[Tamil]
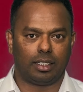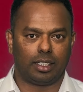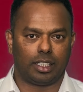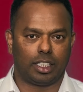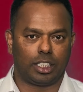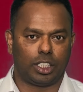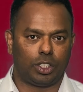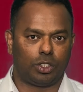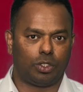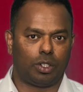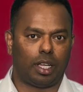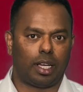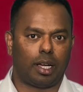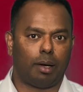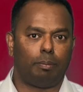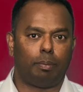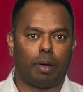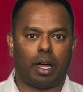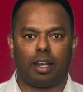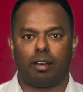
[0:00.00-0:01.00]

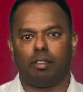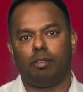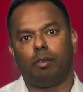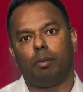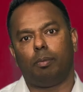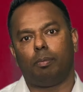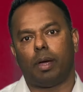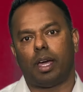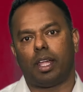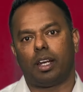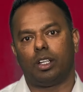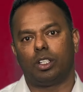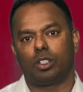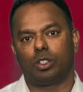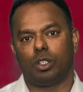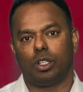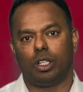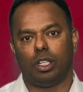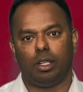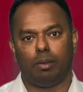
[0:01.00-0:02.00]
ரிசிஷனாக எப்ப அறிவிப்பாருன்னு
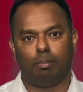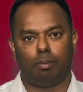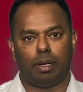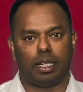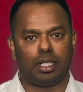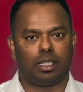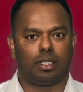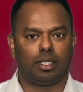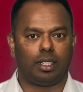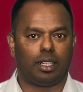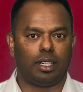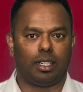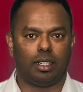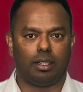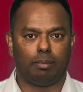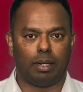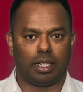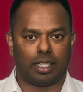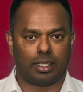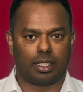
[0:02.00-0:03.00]
சொல்லி பெட்டுகள்
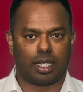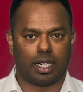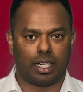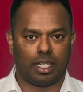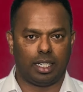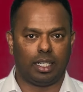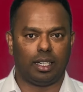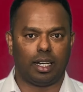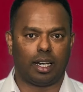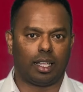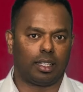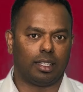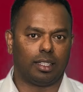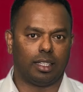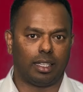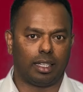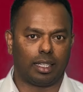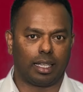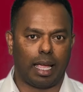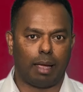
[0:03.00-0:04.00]
பெட் கட்டி நடந்தது
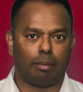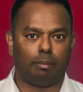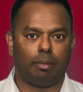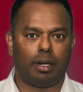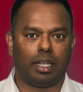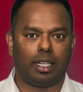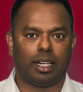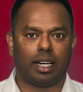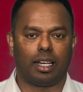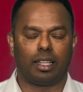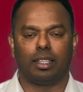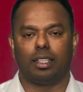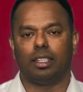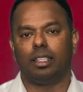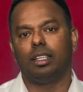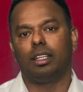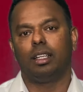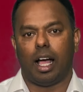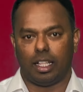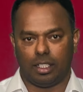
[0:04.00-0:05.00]
அந்த கேம்பிளிங்
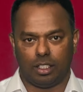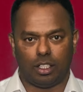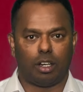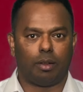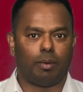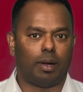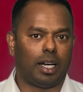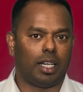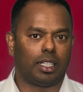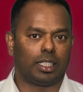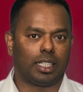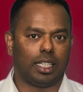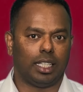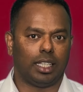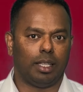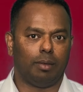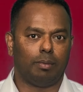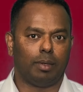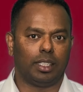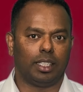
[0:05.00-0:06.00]
நடந்தது அது தொடர்பான
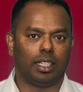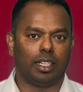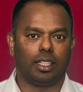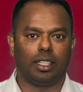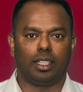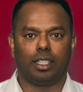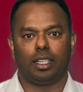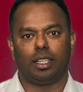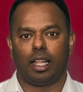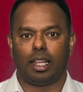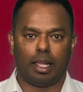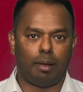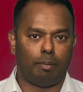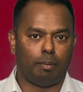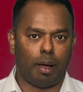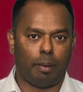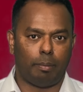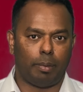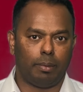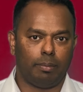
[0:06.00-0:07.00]
செய்தியும் வந்திருக்குது
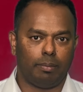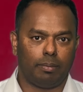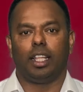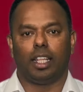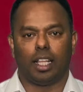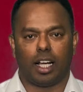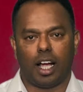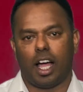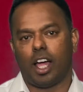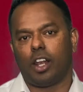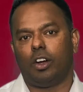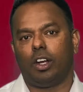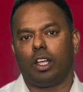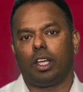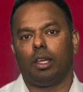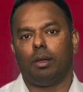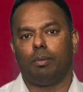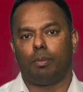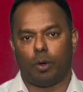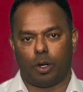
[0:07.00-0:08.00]
அதையும் பார்ப்போம் இந்த
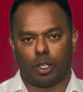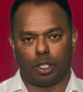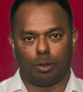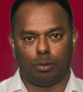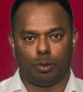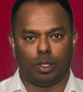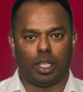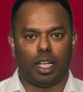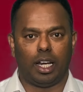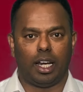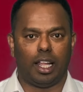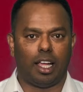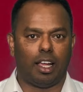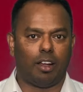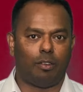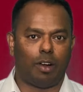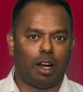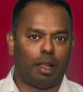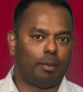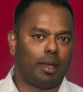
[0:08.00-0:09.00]
காணொலிக்கு போறதுக்கு முதல்ல
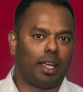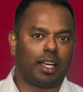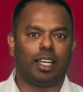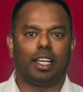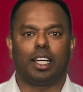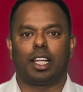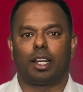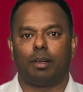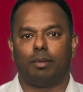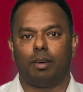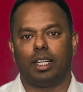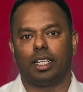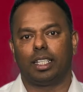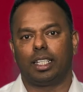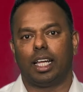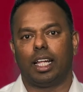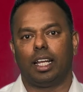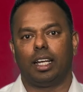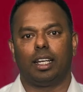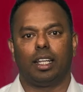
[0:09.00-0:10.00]
வளமையாக இருக்கிற மாதிரி
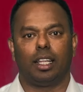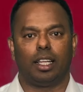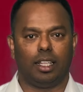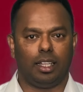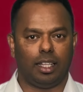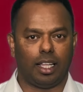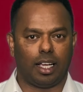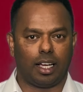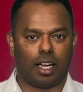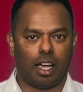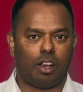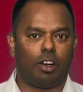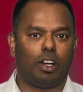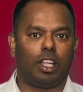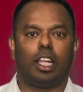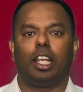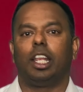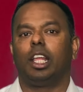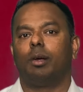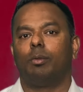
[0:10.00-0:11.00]
தான் இந்த
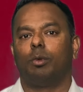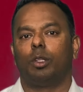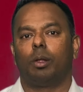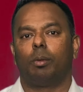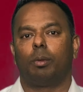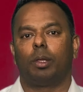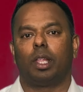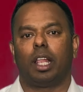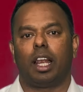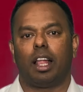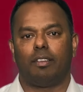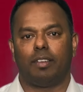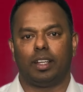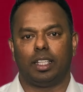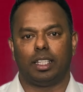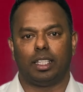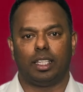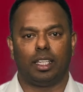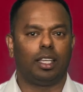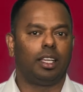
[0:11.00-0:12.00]
காணொலியை நீங்கள் முதல் முதலாக
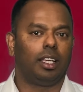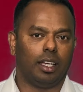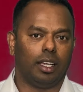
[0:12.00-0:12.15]
வந்து